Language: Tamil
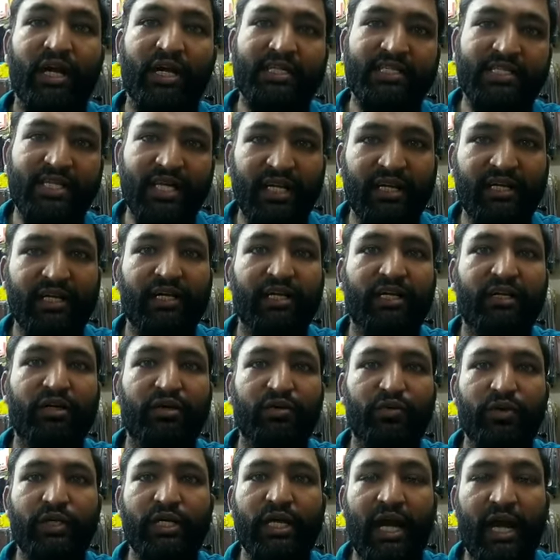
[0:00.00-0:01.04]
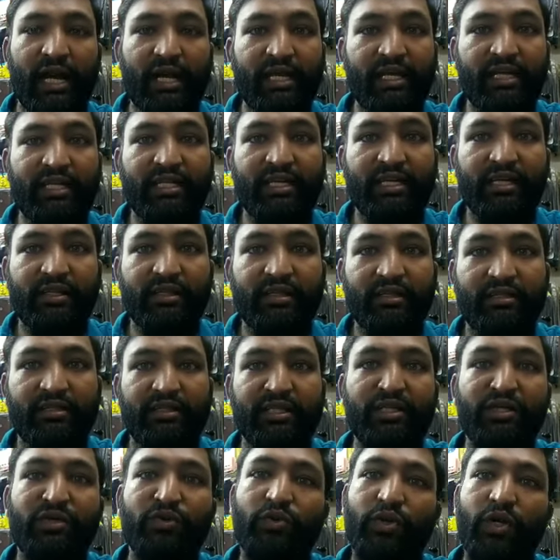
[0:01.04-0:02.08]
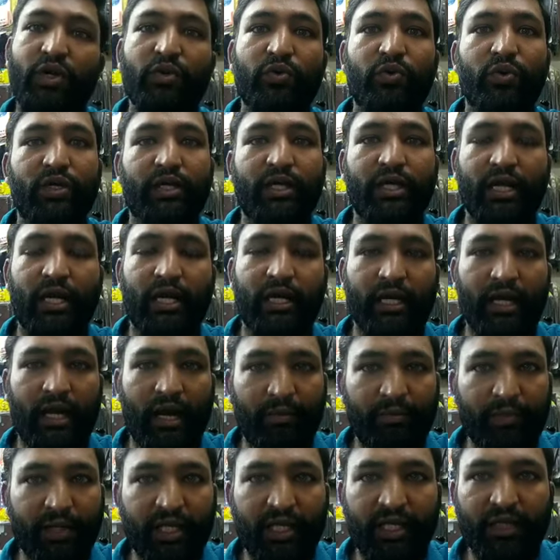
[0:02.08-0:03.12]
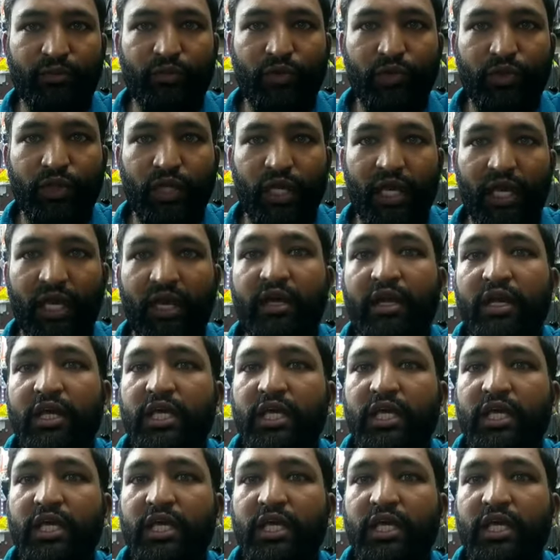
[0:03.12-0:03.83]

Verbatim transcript: கட்சியில் நடக்கக்கூடிய அநீதி எதிர்த்து குரல் கொடுக்குறாங்க அப்படிங்கும் போதே